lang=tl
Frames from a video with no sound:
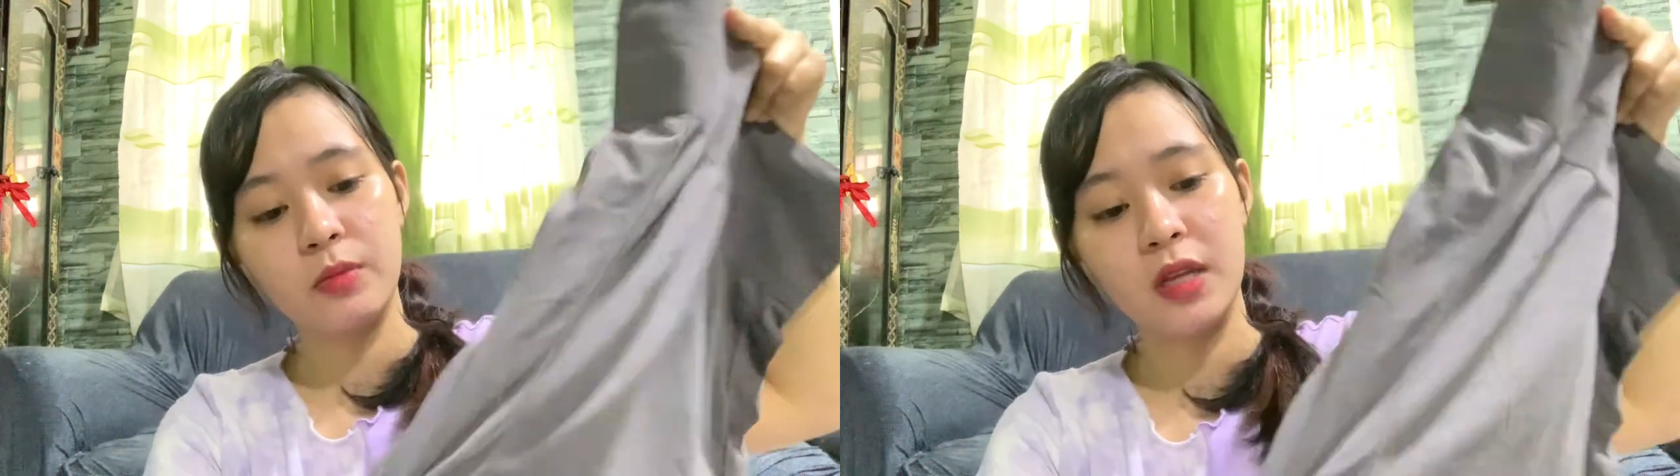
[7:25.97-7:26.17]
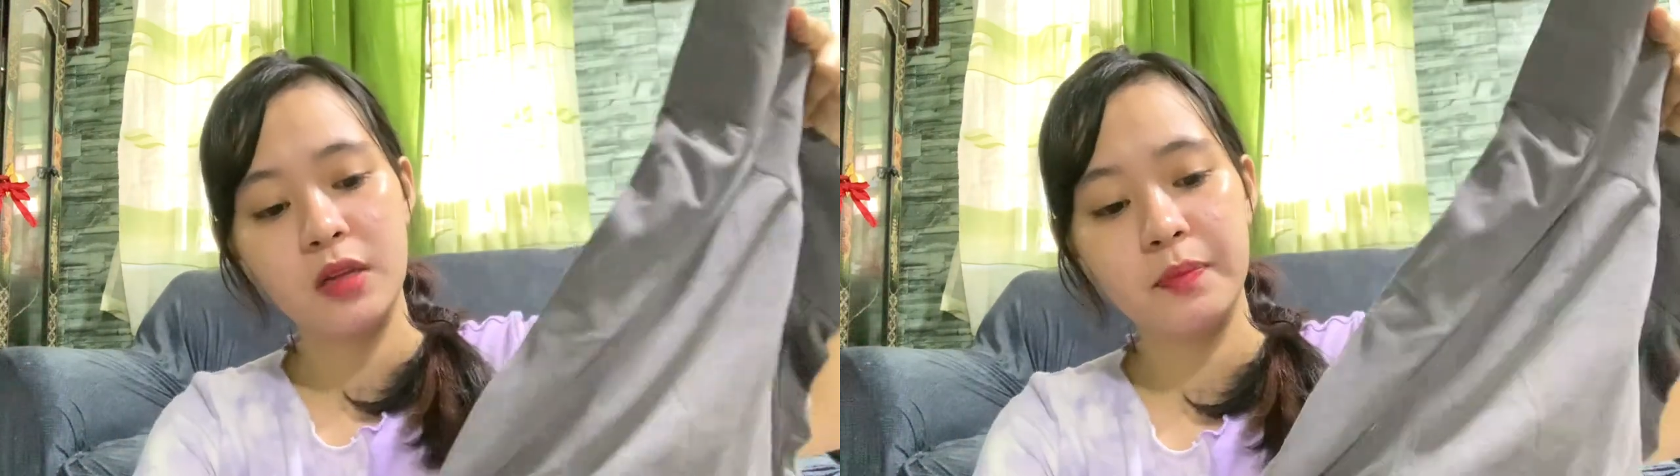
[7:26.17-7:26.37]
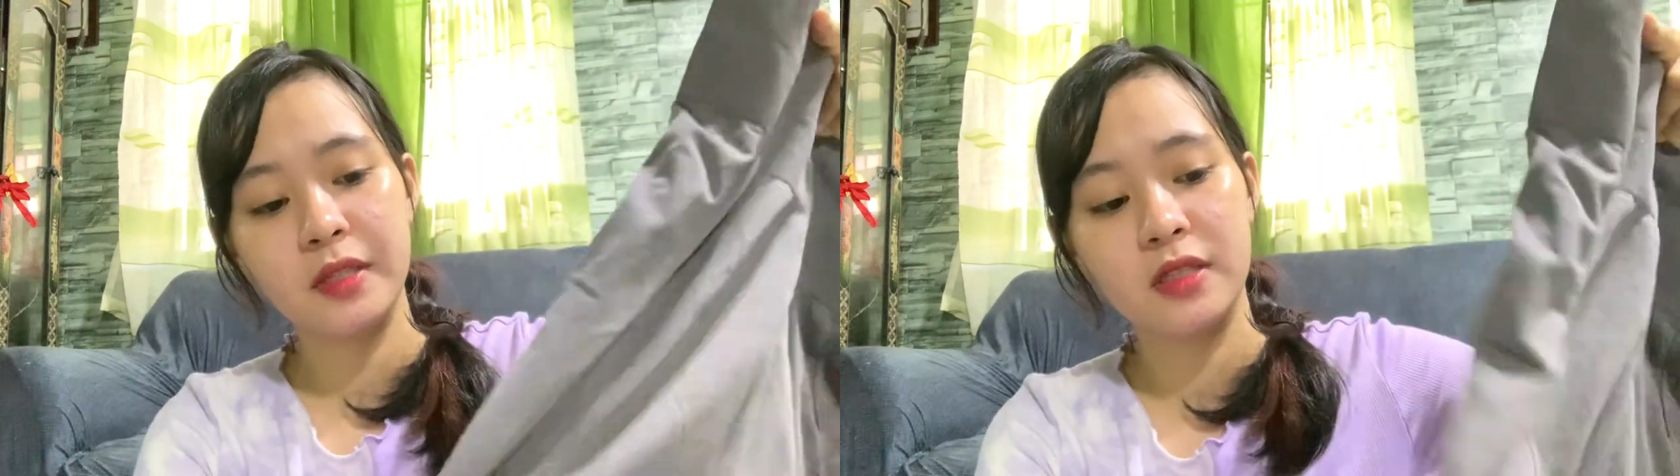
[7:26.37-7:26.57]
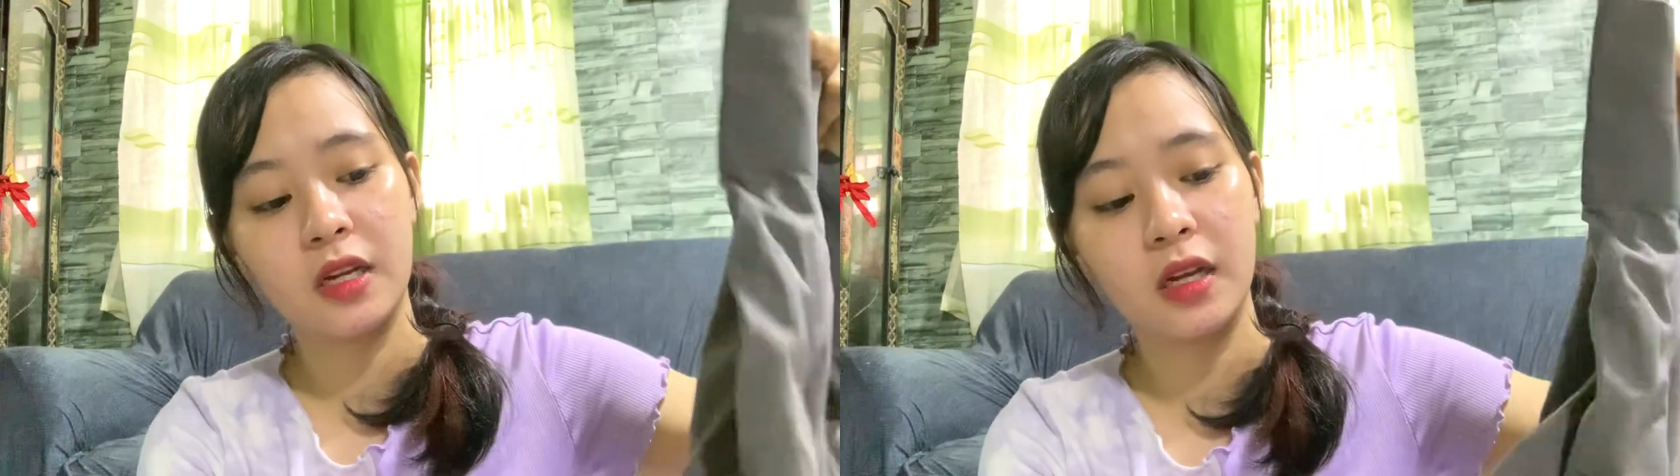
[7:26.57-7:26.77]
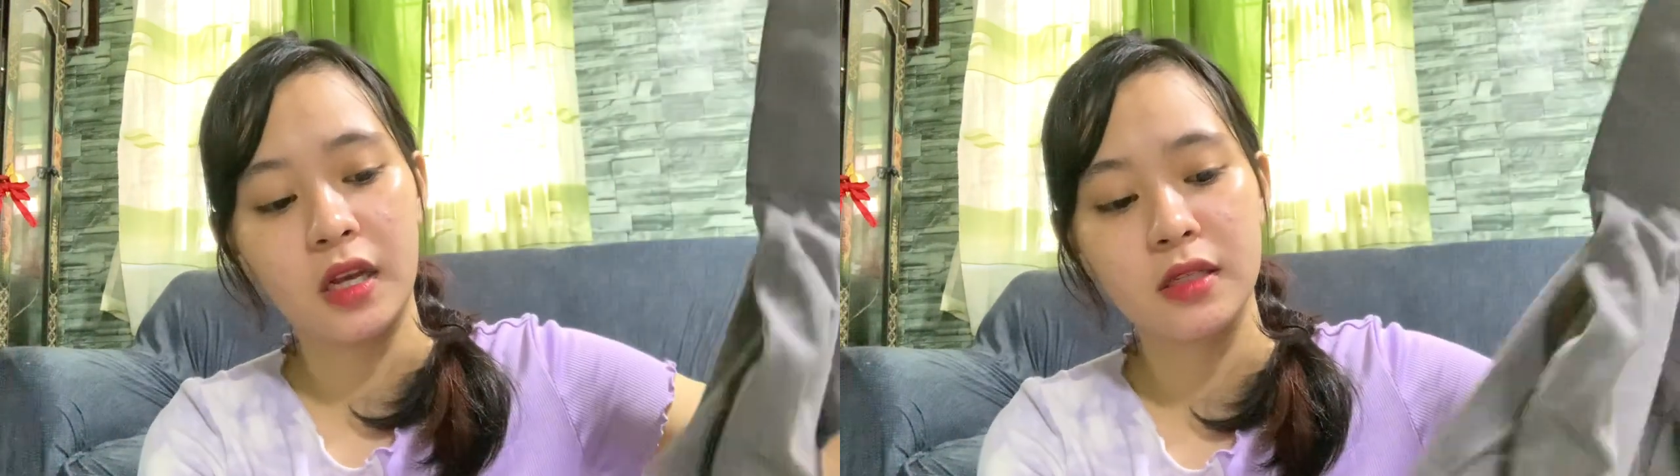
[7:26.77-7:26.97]
malipis siya
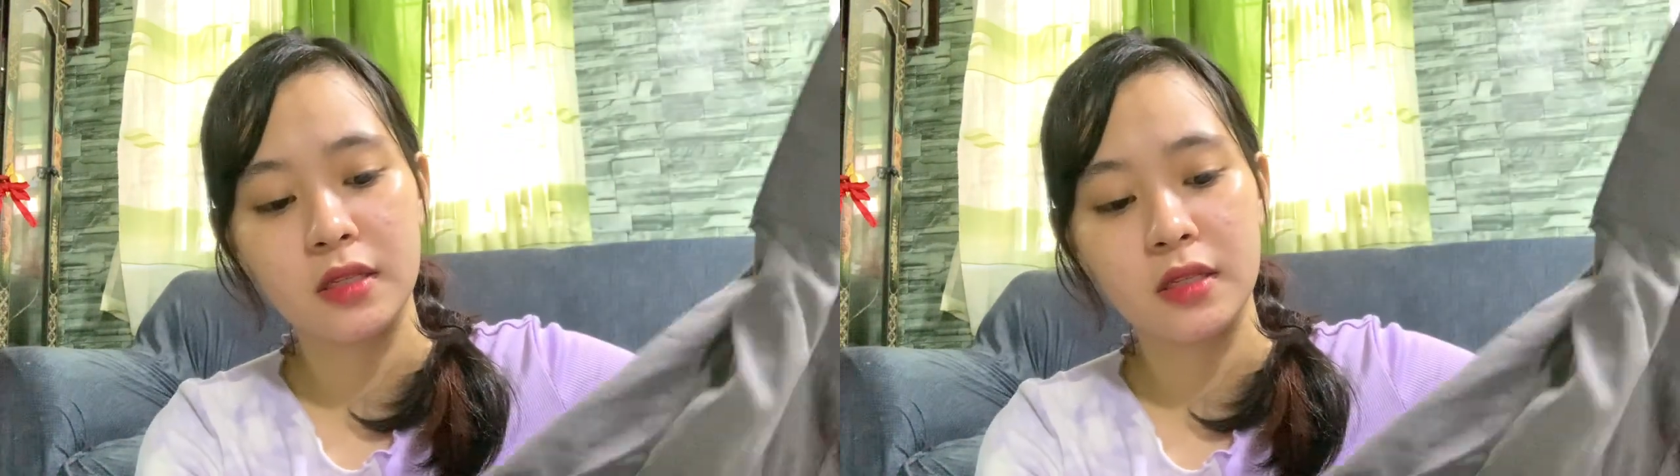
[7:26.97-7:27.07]
guys